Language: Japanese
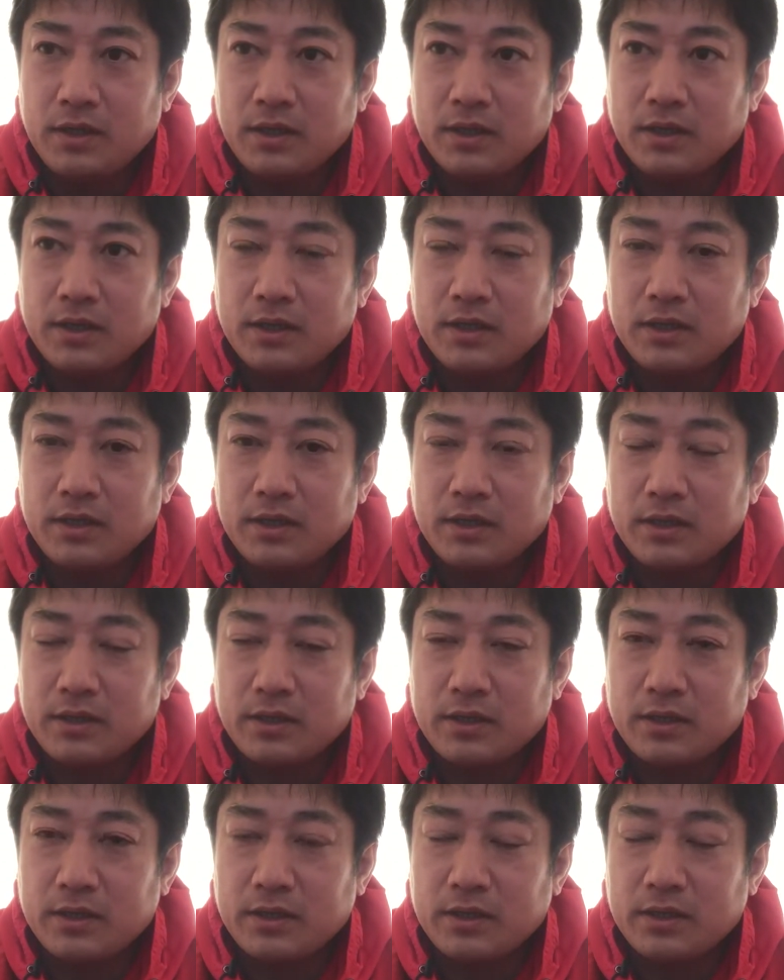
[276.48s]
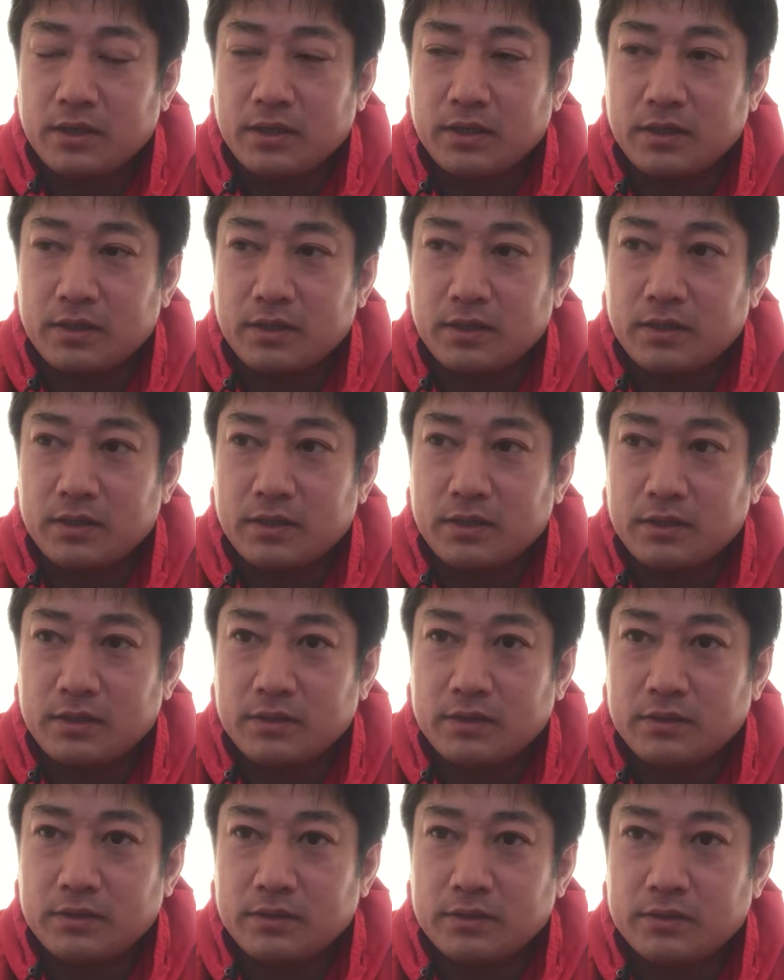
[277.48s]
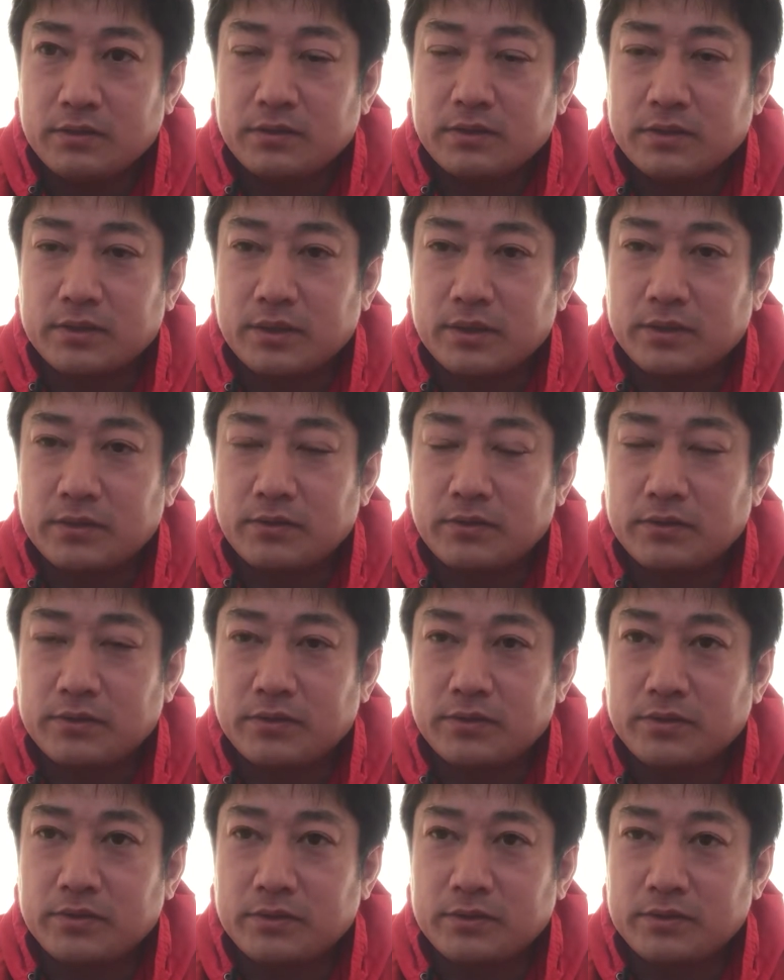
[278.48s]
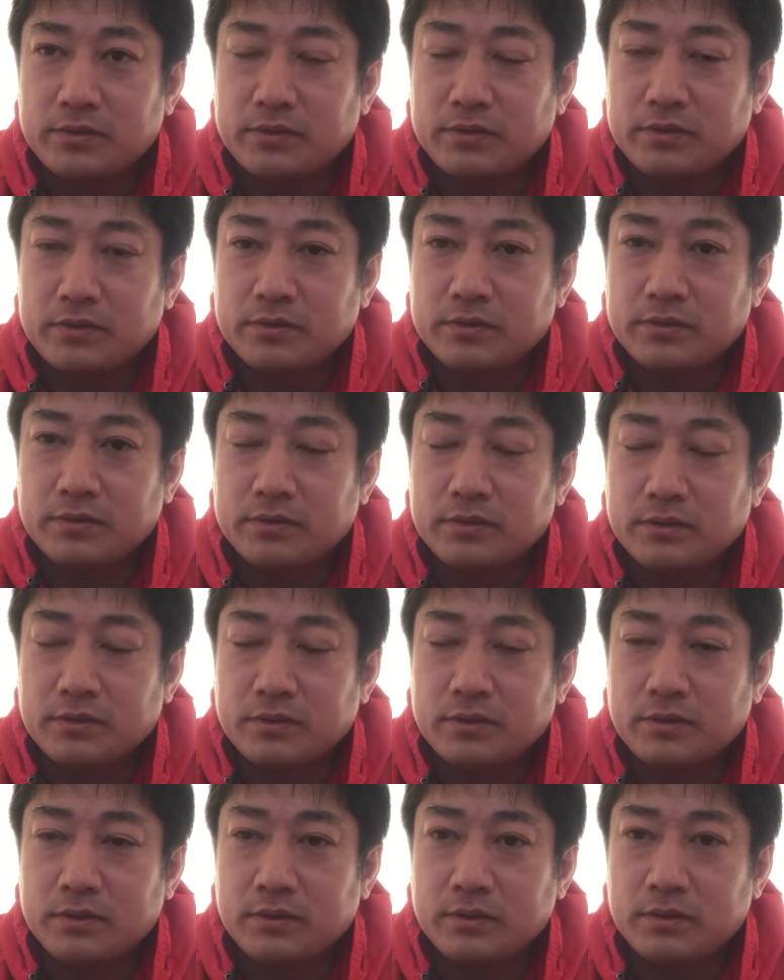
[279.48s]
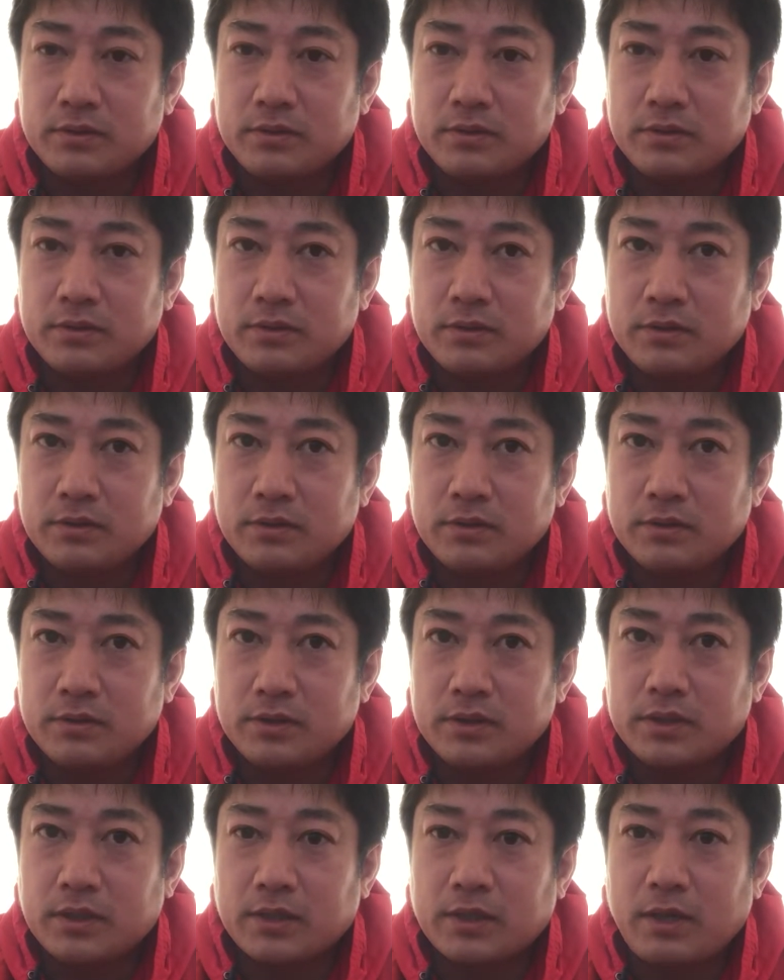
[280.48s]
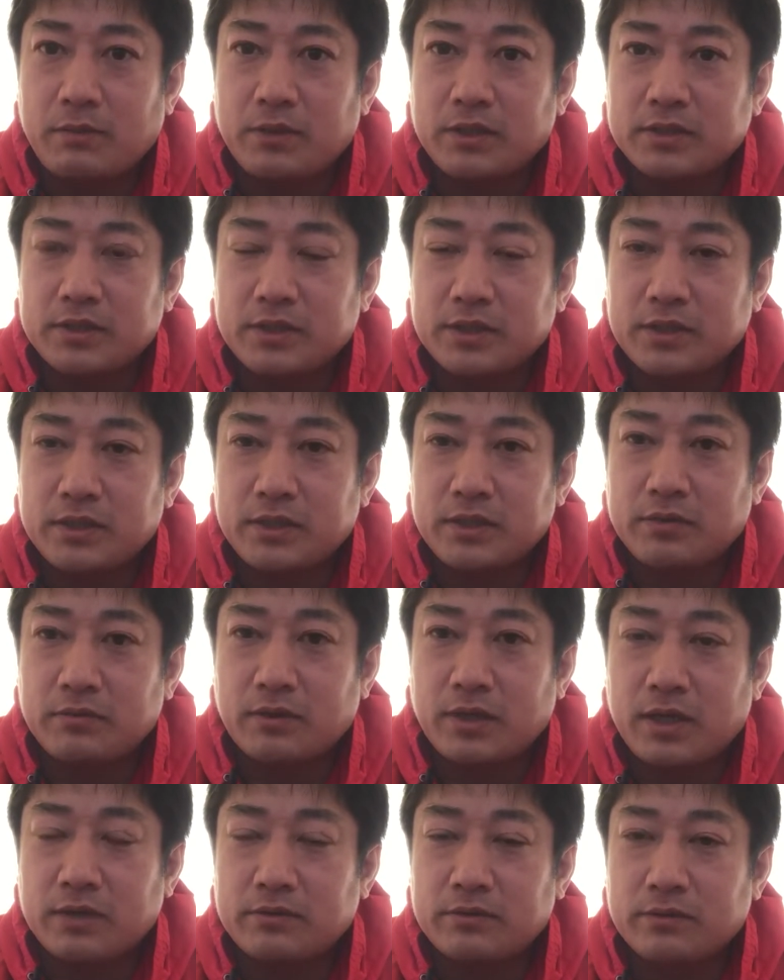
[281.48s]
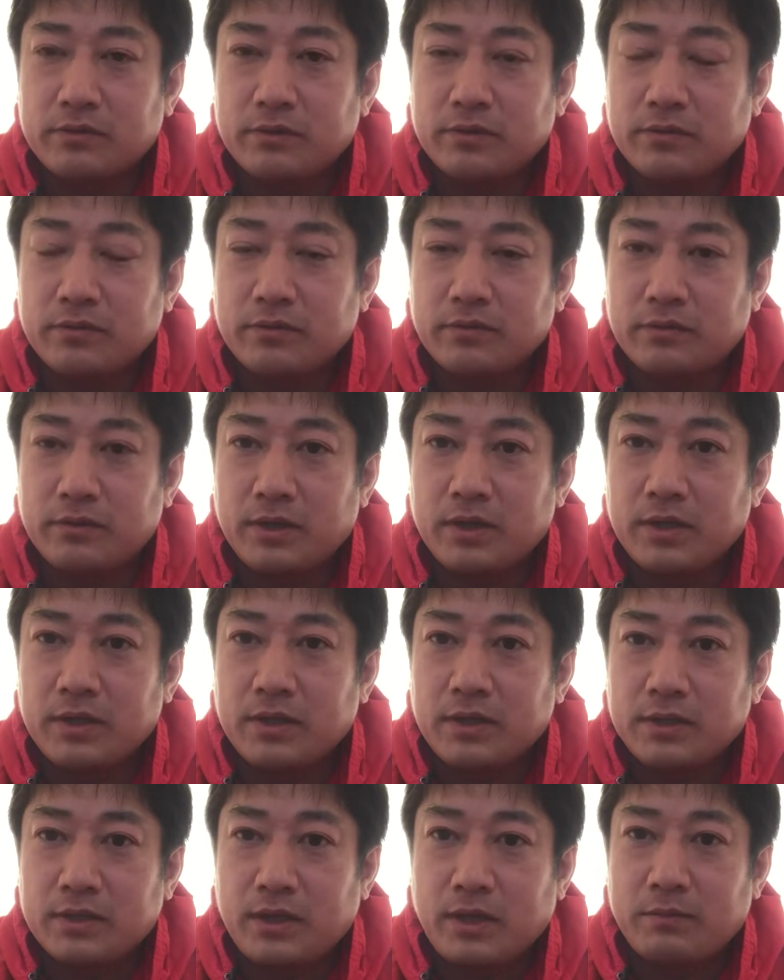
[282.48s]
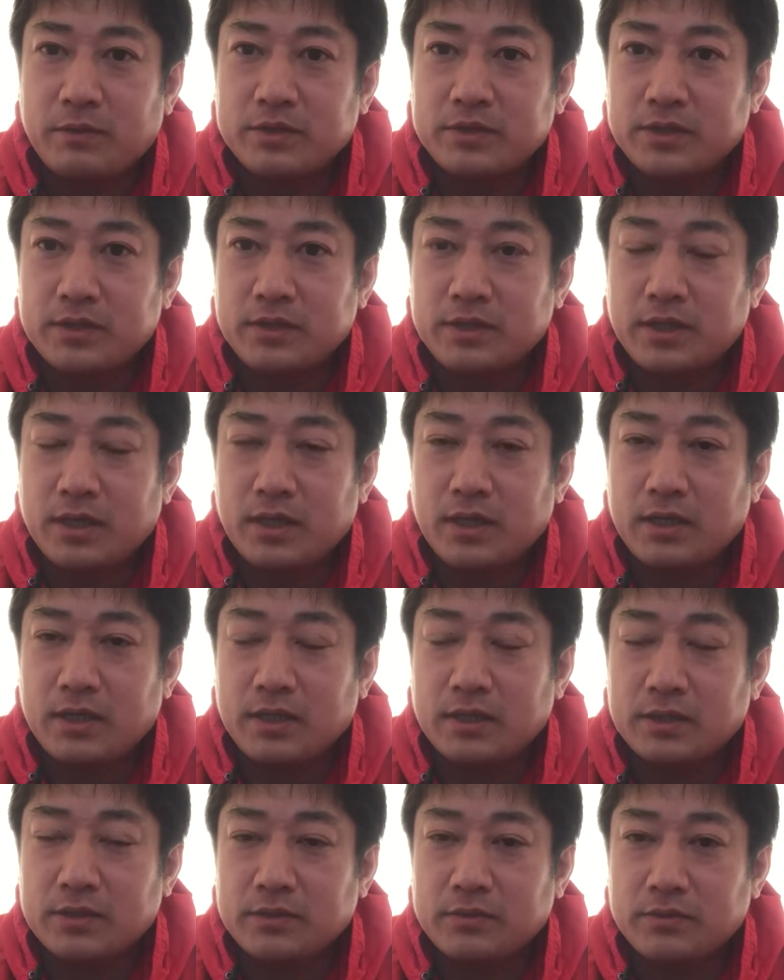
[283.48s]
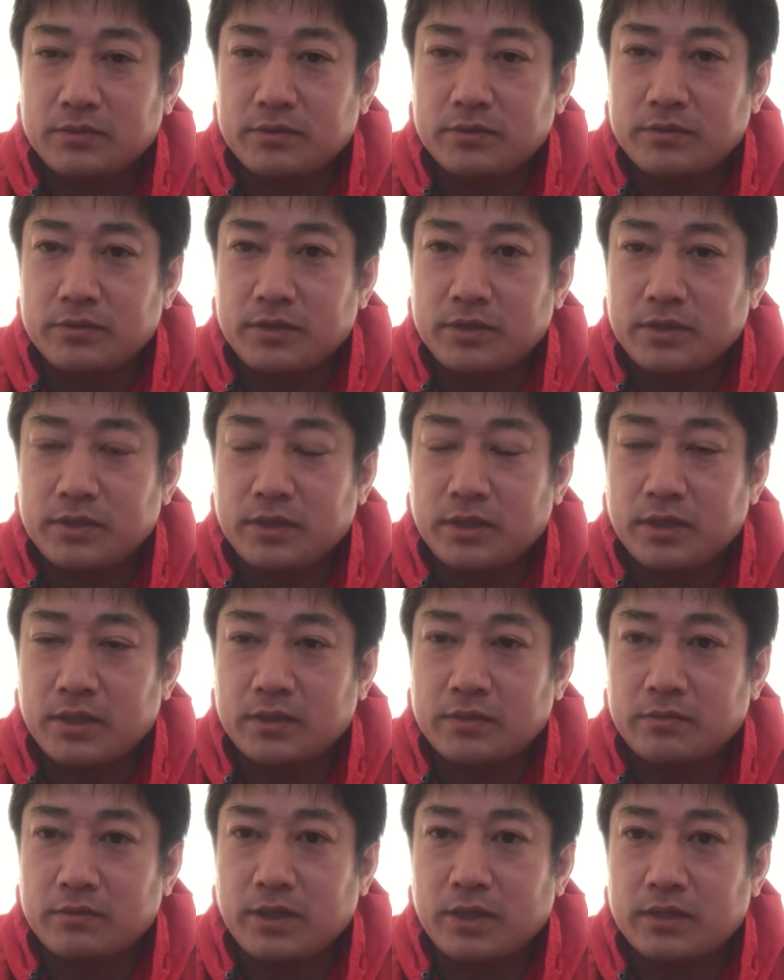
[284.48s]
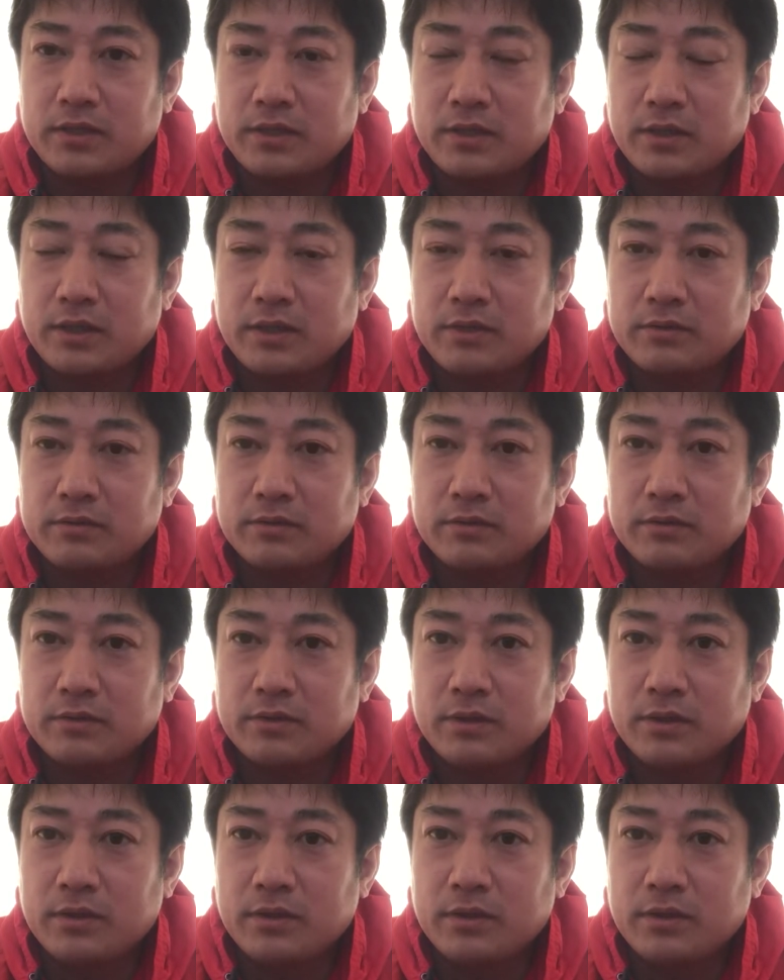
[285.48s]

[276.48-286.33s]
えー、そうですね、そういう、うん、ですから魂の学っていうのは、魂がそういうふうに育っていく。